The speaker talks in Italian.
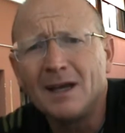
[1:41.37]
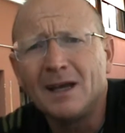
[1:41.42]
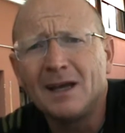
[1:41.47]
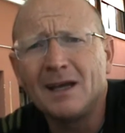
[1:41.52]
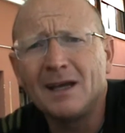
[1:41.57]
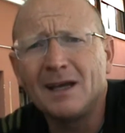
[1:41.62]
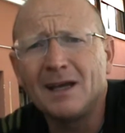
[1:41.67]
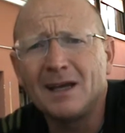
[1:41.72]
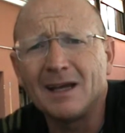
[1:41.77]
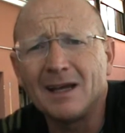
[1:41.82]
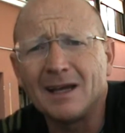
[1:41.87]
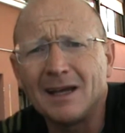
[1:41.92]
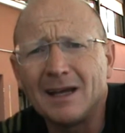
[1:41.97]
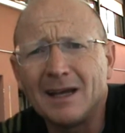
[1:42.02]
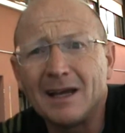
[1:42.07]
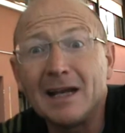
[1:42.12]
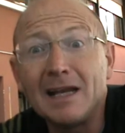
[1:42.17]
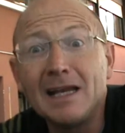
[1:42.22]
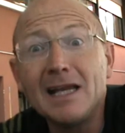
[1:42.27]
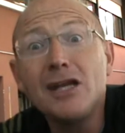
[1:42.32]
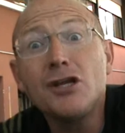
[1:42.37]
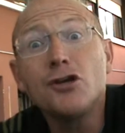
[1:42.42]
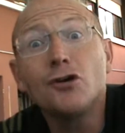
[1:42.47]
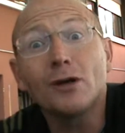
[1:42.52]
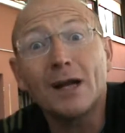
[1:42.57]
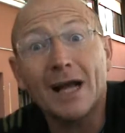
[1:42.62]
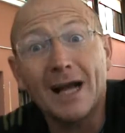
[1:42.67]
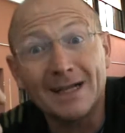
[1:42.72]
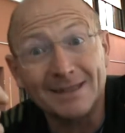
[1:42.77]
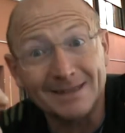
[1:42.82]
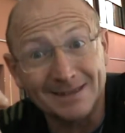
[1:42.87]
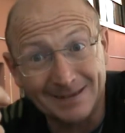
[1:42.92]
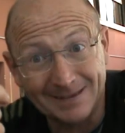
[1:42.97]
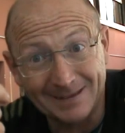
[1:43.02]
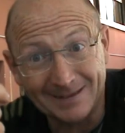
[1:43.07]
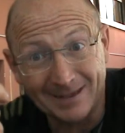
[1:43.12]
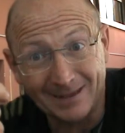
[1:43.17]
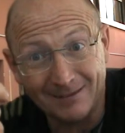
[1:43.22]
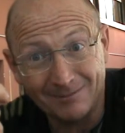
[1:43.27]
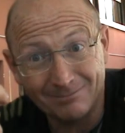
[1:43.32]
eh,
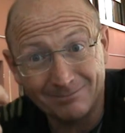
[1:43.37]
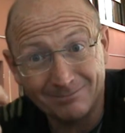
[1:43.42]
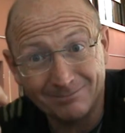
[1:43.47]
l'ignoranza